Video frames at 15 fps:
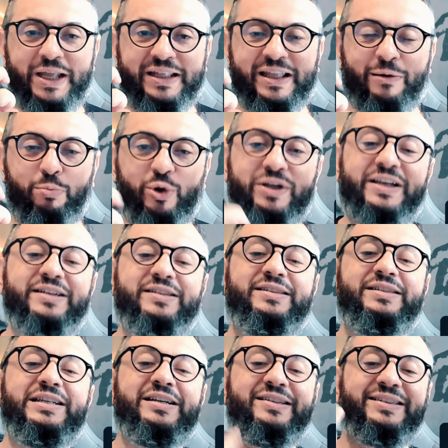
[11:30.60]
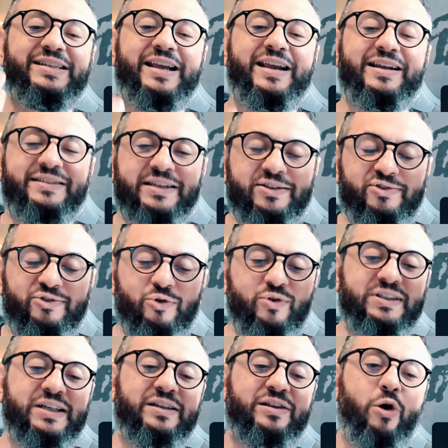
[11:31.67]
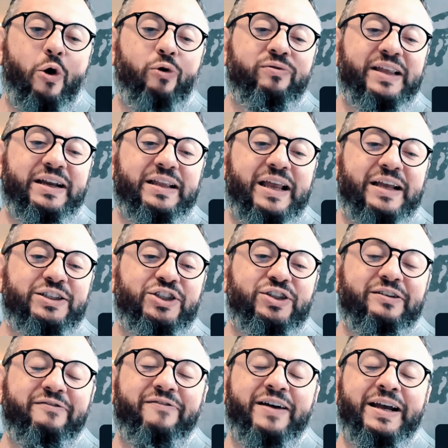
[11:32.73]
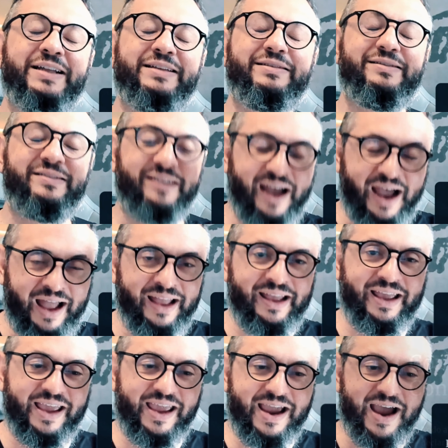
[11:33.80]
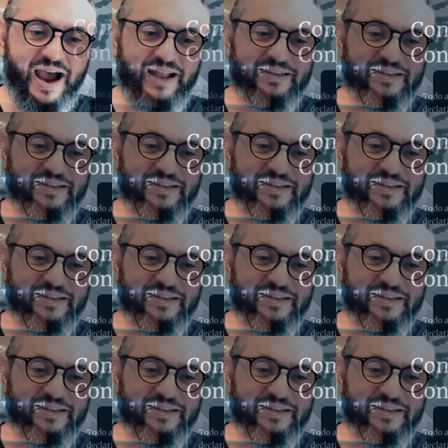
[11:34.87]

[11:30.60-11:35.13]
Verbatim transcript: porque existem exceções, então a alternativa tá errada.